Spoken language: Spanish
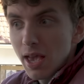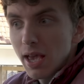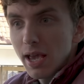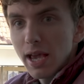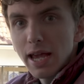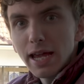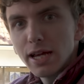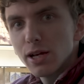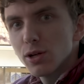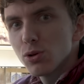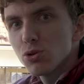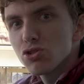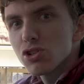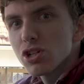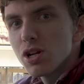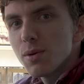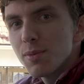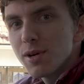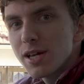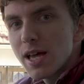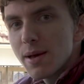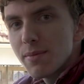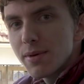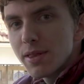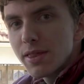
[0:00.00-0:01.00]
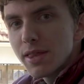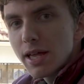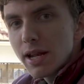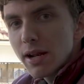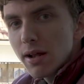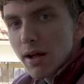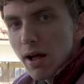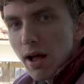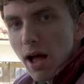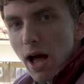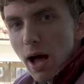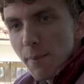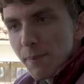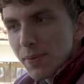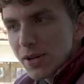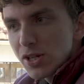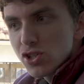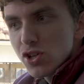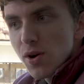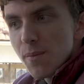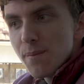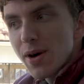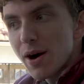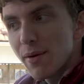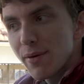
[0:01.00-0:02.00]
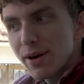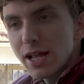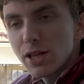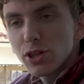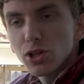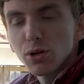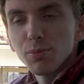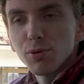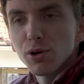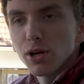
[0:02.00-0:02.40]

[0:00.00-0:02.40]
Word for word: e incluso lo podían vender a precios más baratos,